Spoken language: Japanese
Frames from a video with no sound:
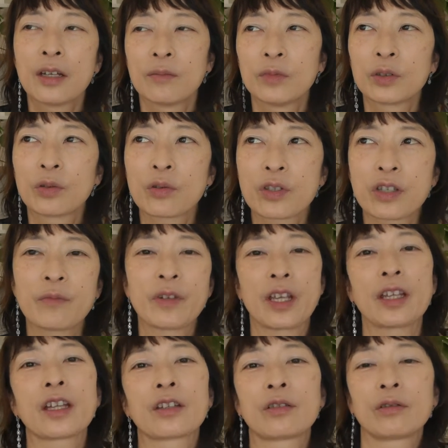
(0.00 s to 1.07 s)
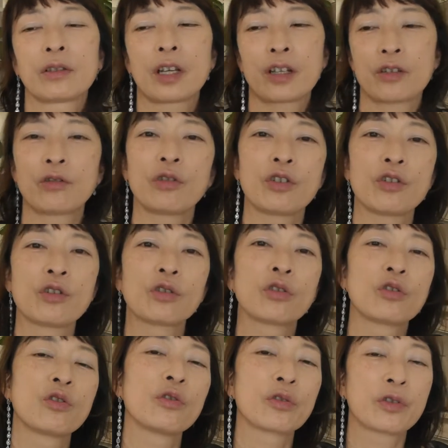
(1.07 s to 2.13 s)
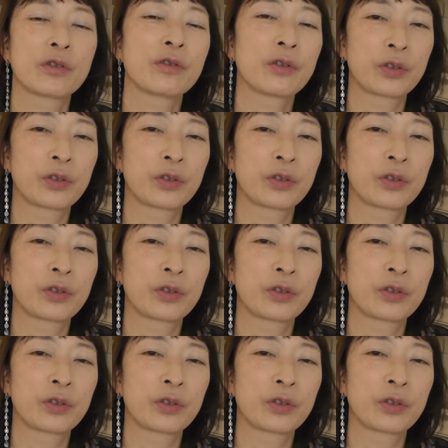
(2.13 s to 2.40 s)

もうどうしても嫌だって言ったら一人ずっと常駐